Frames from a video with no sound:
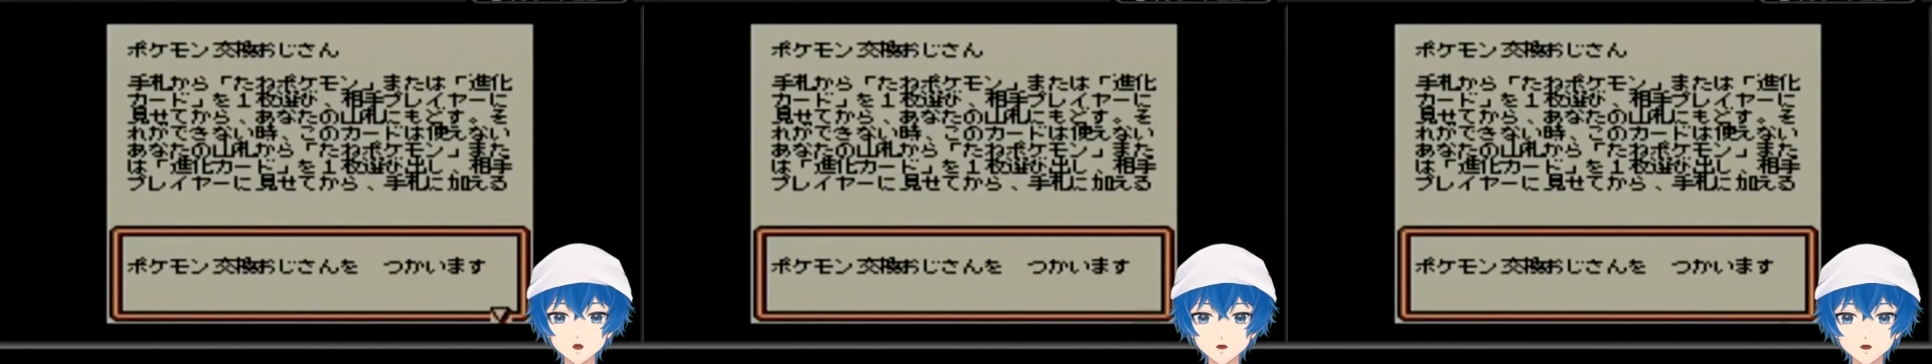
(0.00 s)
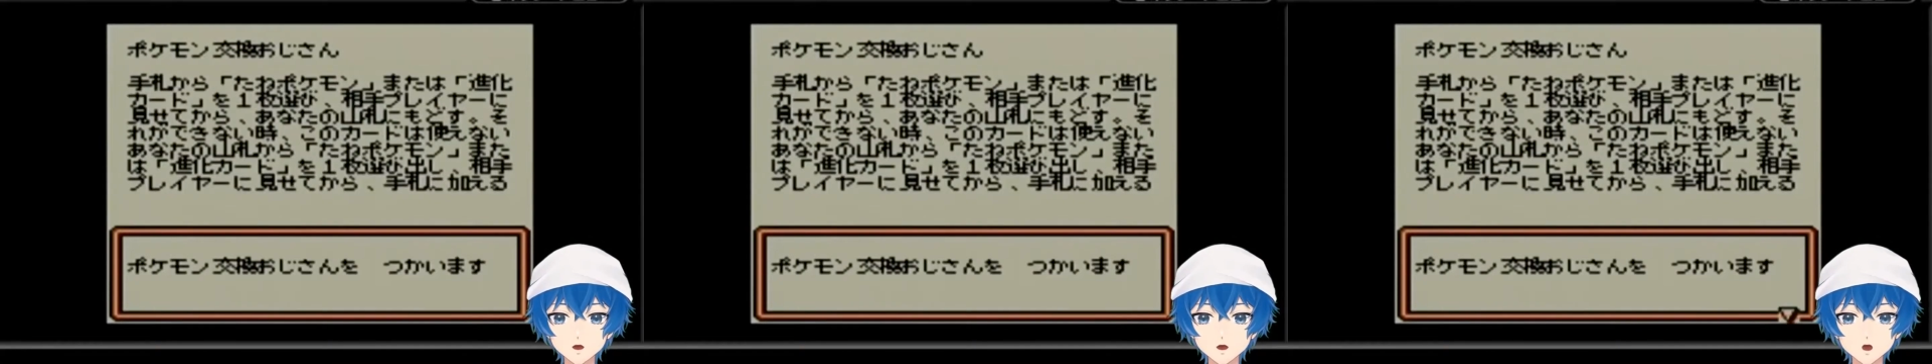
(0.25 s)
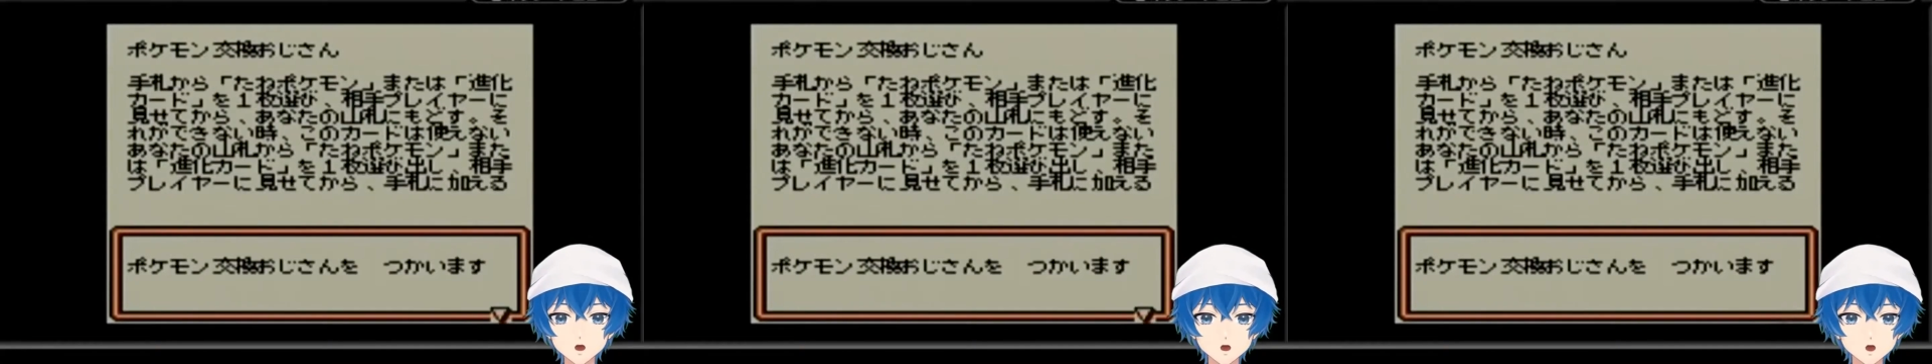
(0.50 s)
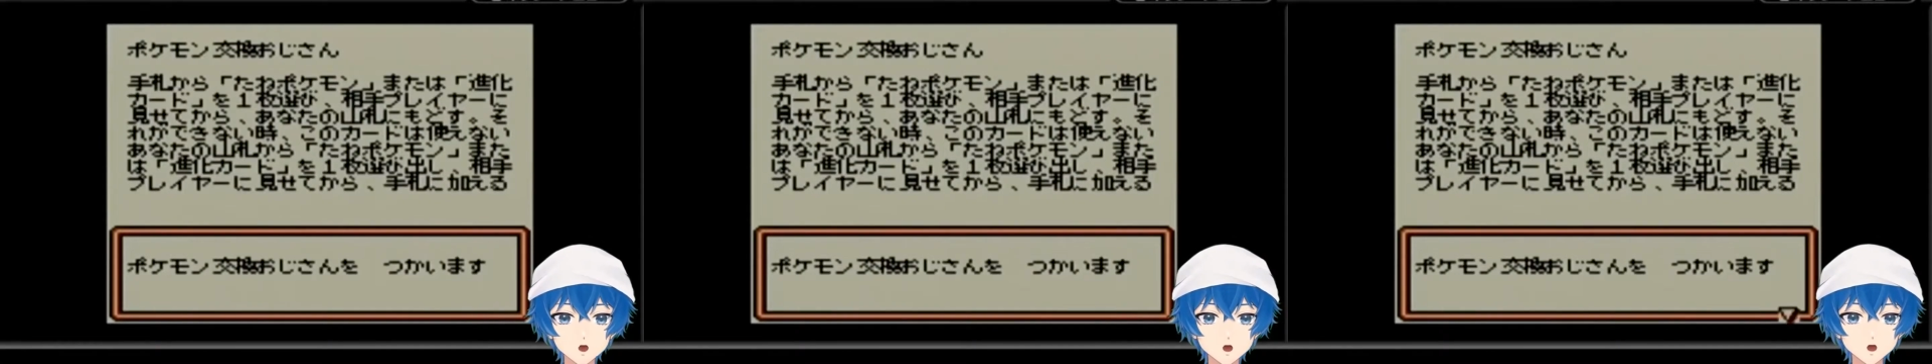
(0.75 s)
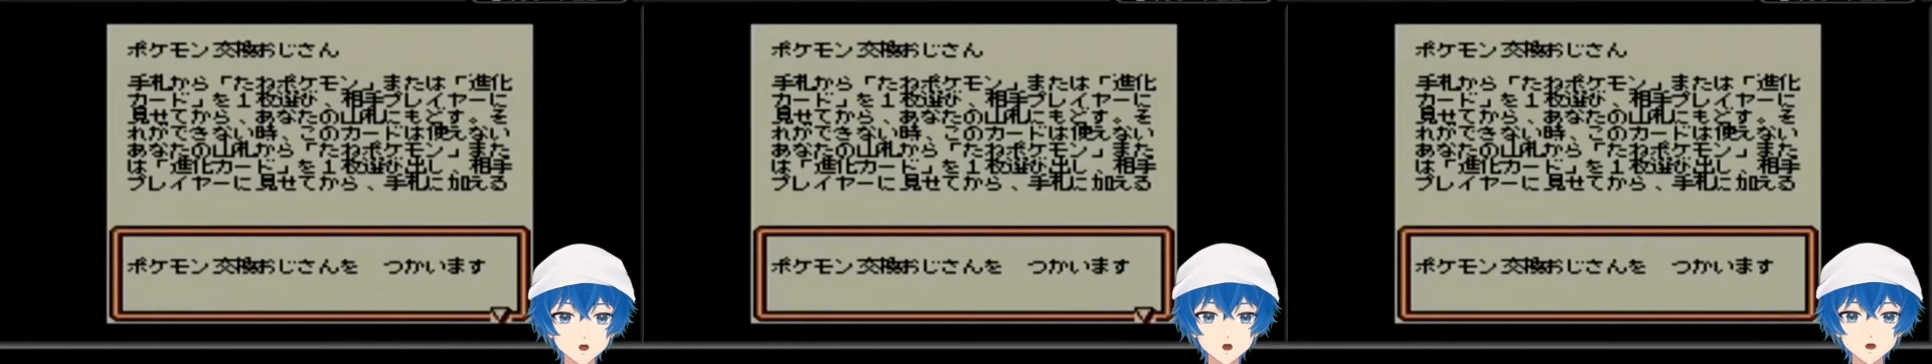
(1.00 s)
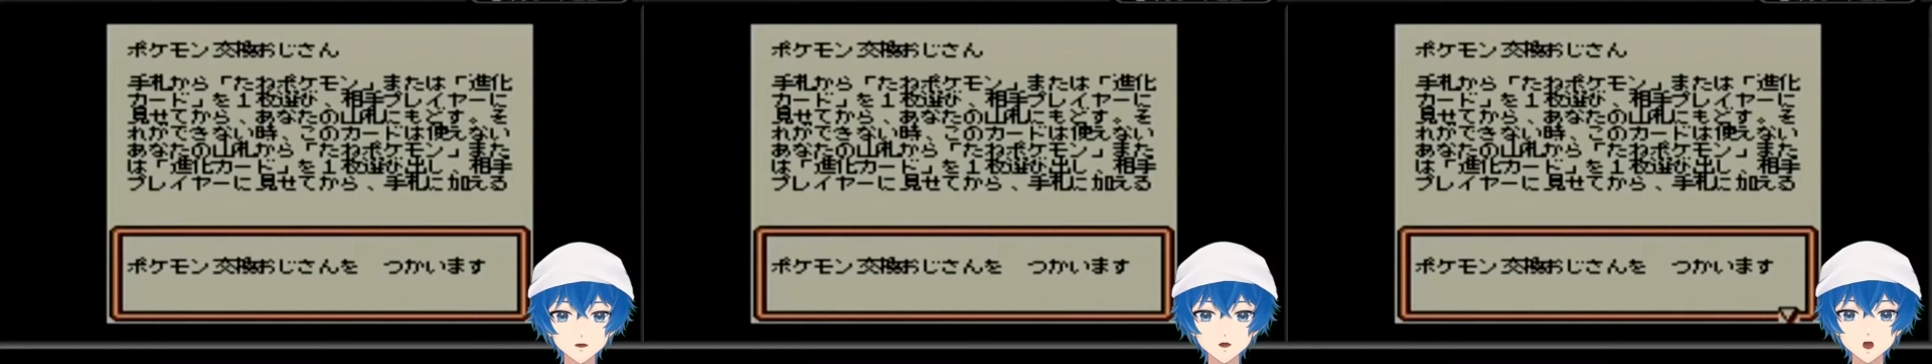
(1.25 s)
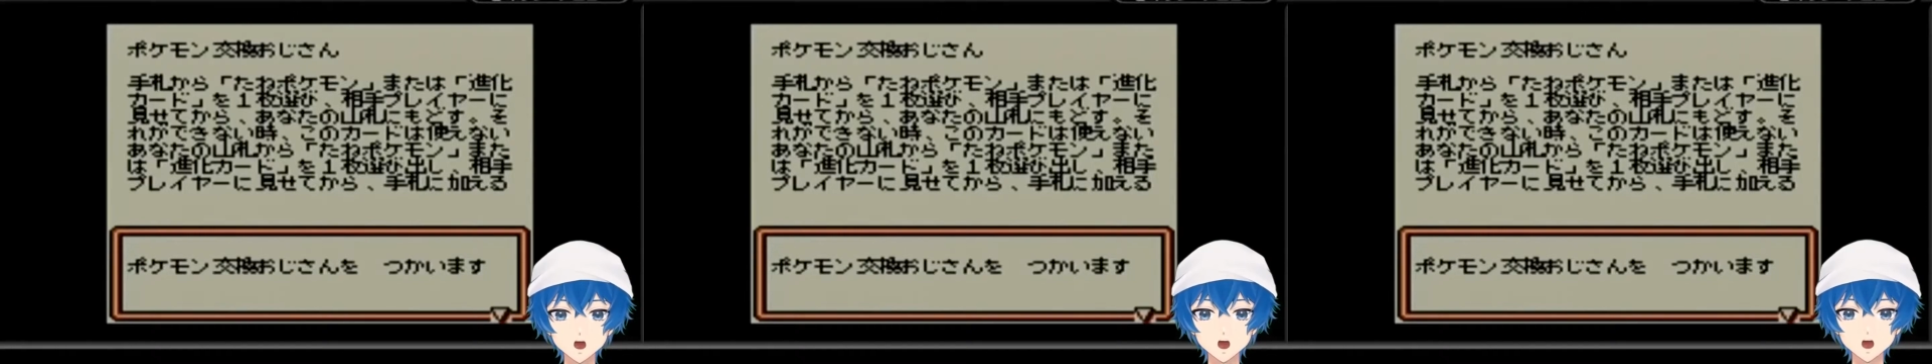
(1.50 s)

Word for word: えー、はいはい、進化